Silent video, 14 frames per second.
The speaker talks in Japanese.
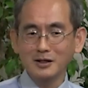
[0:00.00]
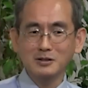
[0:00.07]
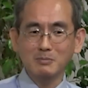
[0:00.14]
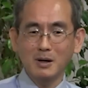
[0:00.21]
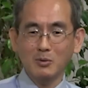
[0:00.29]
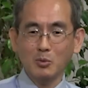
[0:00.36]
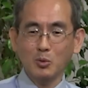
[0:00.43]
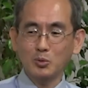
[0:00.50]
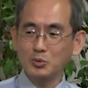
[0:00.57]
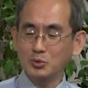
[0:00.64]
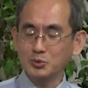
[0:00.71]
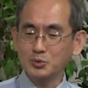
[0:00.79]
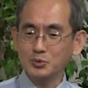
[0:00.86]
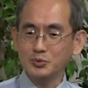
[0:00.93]
今行
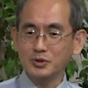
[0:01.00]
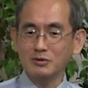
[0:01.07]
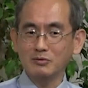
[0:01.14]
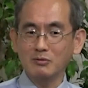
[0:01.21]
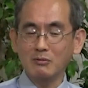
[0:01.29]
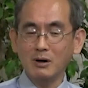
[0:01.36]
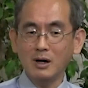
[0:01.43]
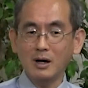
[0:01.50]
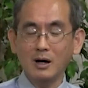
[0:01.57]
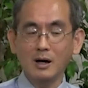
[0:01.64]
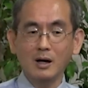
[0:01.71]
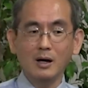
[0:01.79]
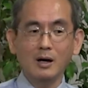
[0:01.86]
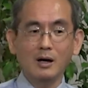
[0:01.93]
動をとってるのは
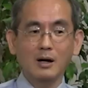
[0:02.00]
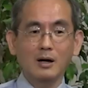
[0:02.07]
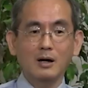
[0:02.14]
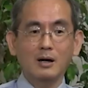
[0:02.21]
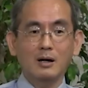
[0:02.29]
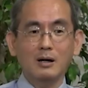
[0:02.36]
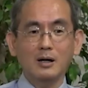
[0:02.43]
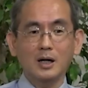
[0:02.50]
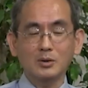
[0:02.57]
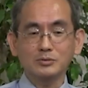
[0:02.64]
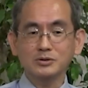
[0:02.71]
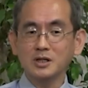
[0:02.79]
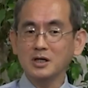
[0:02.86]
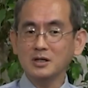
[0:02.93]
あ
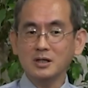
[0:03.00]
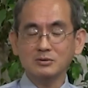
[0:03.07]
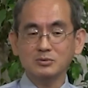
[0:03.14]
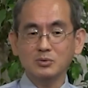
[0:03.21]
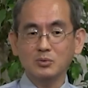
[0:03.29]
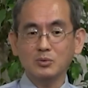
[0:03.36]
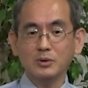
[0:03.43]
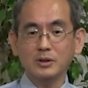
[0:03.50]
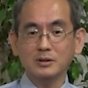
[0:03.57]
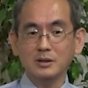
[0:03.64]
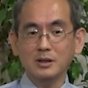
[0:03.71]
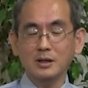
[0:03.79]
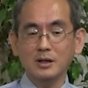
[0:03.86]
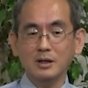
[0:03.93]
の善悪を超え
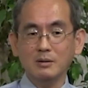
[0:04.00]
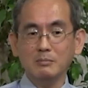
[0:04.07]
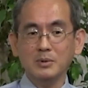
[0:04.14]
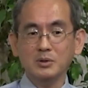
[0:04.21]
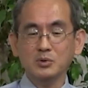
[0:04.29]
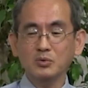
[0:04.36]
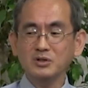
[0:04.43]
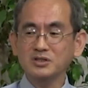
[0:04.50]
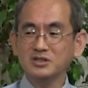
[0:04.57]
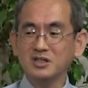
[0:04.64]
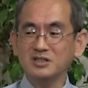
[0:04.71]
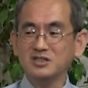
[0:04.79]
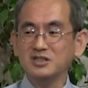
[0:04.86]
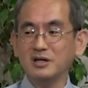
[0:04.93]
て良い
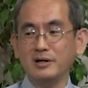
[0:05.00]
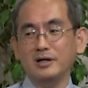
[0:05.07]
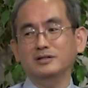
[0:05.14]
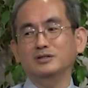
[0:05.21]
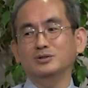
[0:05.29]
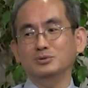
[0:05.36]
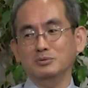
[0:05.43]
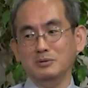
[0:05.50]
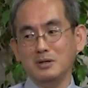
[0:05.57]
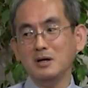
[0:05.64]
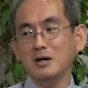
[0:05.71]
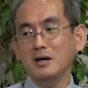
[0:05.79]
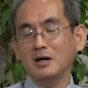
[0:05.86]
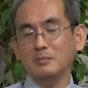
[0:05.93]
政治じゃないですよ
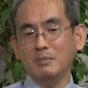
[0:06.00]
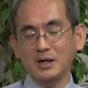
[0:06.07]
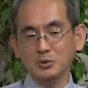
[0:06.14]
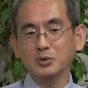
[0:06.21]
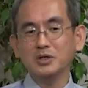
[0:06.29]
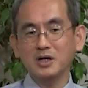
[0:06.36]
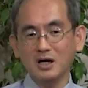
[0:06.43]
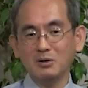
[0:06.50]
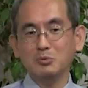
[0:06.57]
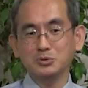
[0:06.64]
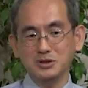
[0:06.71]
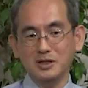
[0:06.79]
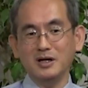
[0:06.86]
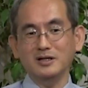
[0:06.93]
ね、まあ、良い外
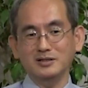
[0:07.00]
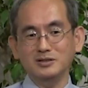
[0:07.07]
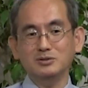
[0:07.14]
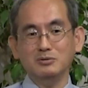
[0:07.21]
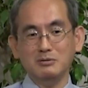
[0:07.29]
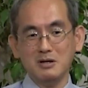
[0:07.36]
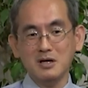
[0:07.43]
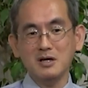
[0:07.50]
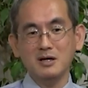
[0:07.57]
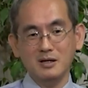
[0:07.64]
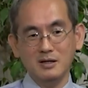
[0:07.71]
交じゃないですよね。